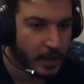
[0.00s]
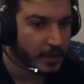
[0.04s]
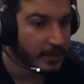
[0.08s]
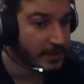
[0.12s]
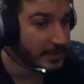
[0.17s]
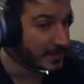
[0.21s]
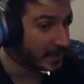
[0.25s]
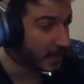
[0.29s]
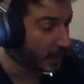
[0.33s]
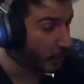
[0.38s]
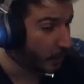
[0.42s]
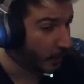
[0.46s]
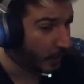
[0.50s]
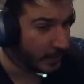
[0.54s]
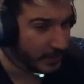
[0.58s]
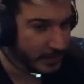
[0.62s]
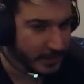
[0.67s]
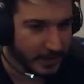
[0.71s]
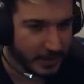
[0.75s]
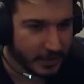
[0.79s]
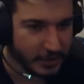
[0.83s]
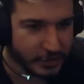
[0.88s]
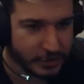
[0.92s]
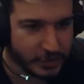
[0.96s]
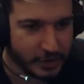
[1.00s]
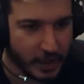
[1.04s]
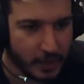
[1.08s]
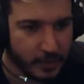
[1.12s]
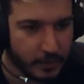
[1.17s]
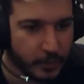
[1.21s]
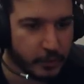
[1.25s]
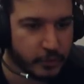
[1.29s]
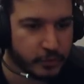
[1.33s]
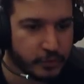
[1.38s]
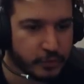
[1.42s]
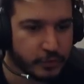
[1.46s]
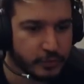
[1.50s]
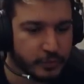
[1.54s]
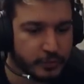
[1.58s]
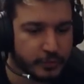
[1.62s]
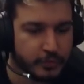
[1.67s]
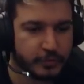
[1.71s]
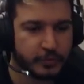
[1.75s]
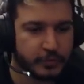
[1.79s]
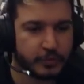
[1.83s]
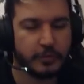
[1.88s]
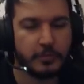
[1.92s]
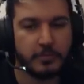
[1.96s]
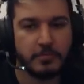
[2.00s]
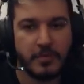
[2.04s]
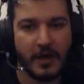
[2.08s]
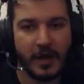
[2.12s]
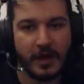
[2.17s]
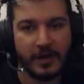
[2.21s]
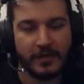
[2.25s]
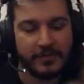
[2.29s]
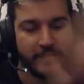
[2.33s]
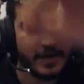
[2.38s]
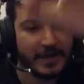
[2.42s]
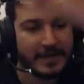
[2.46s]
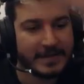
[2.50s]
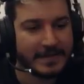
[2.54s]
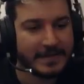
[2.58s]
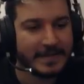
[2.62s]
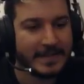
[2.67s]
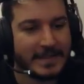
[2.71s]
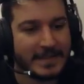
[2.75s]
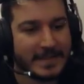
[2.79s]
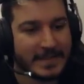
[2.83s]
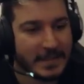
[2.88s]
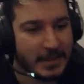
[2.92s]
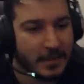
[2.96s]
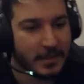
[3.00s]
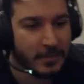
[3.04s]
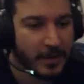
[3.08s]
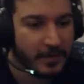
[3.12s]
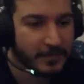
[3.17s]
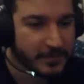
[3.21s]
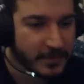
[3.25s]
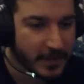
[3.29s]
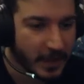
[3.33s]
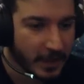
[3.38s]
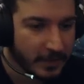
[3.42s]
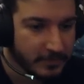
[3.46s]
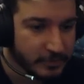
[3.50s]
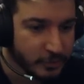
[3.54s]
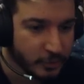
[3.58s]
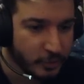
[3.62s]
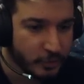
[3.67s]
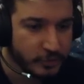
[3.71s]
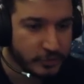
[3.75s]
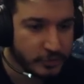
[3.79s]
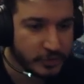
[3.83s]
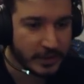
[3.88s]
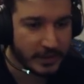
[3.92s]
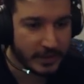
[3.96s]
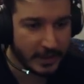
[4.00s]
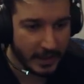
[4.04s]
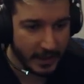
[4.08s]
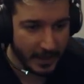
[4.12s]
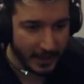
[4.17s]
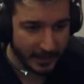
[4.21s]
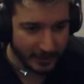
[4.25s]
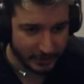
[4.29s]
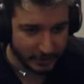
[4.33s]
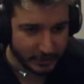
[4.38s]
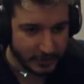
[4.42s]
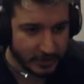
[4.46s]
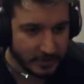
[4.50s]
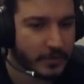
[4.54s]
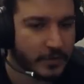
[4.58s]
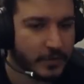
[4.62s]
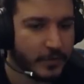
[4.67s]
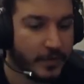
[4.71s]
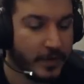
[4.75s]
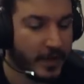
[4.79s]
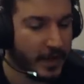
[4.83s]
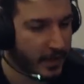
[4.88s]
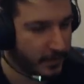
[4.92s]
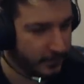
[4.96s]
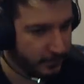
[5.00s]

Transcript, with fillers: Selam arkadaşlar bunu gün bugün Malphite'in E'sine buff gelmiş o yüzden E açtım ve E